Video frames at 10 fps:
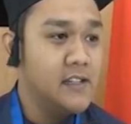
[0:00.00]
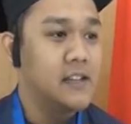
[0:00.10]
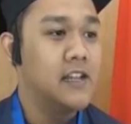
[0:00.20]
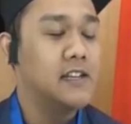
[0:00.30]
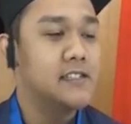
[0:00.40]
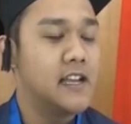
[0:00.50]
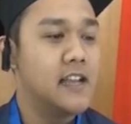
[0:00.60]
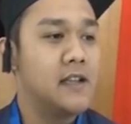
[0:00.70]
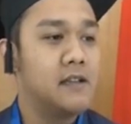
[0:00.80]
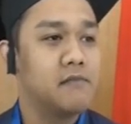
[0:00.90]
dan di
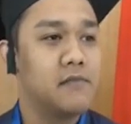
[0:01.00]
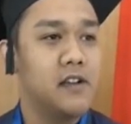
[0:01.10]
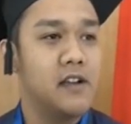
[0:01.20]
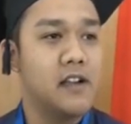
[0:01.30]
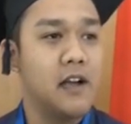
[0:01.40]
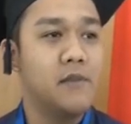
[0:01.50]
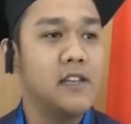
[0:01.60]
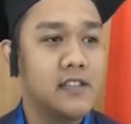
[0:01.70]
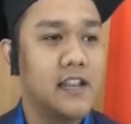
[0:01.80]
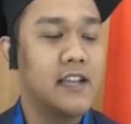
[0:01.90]
sana
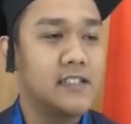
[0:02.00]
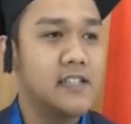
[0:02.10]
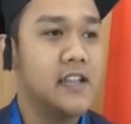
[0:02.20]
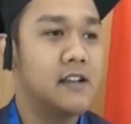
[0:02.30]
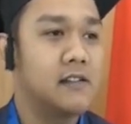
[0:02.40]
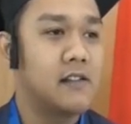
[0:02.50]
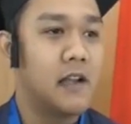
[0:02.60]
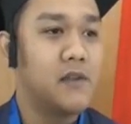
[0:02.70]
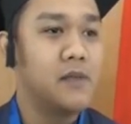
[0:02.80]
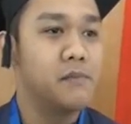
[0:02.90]
kami diseleksi dan
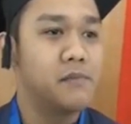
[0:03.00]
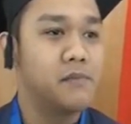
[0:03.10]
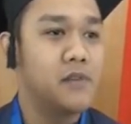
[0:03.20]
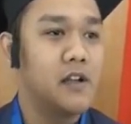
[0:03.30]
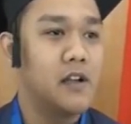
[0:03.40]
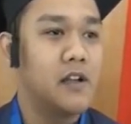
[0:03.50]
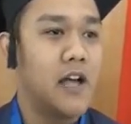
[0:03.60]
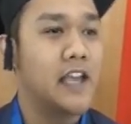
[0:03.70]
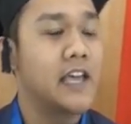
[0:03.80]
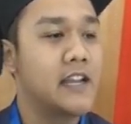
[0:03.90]
kami
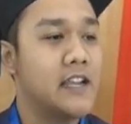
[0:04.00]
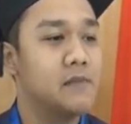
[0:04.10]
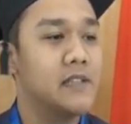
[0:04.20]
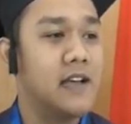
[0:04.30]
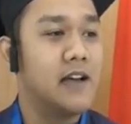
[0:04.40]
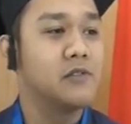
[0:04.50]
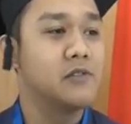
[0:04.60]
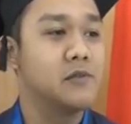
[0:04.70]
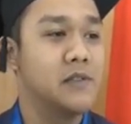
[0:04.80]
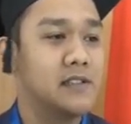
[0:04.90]
akhirnya bisa
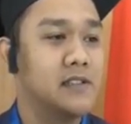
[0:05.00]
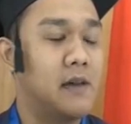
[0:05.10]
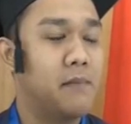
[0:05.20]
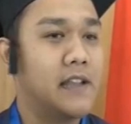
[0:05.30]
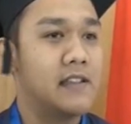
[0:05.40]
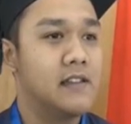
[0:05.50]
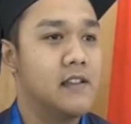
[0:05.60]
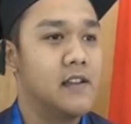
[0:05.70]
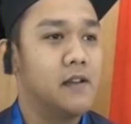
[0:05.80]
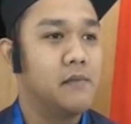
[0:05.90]
untuk bis, dapat
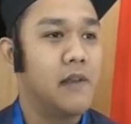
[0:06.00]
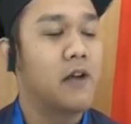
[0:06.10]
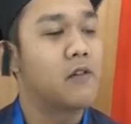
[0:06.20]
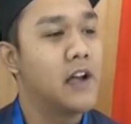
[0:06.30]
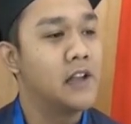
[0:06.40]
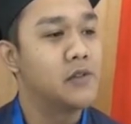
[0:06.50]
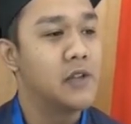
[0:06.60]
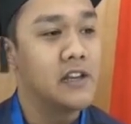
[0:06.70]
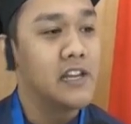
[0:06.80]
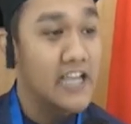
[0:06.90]
melakukan
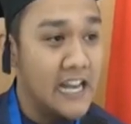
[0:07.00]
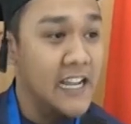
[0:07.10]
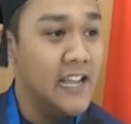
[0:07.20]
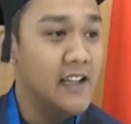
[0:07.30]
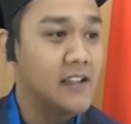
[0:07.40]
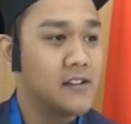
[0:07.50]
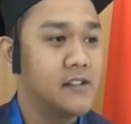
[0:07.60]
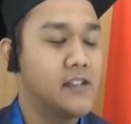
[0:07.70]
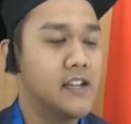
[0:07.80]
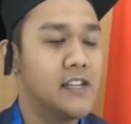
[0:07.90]
twin degree ya.
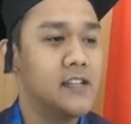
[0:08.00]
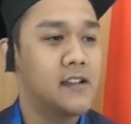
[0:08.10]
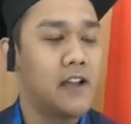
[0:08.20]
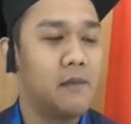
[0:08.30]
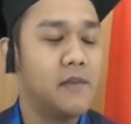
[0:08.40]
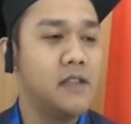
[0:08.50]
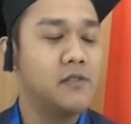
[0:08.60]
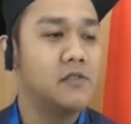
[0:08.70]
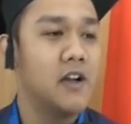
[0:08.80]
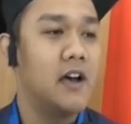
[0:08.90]
Jadi kami
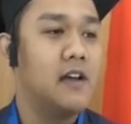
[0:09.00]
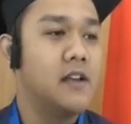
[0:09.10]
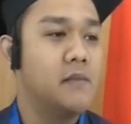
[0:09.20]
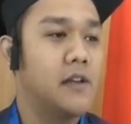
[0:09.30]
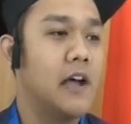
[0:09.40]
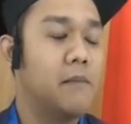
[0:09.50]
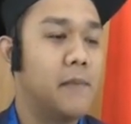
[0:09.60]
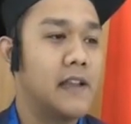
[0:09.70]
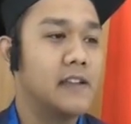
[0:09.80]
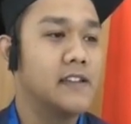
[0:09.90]
juga mendapat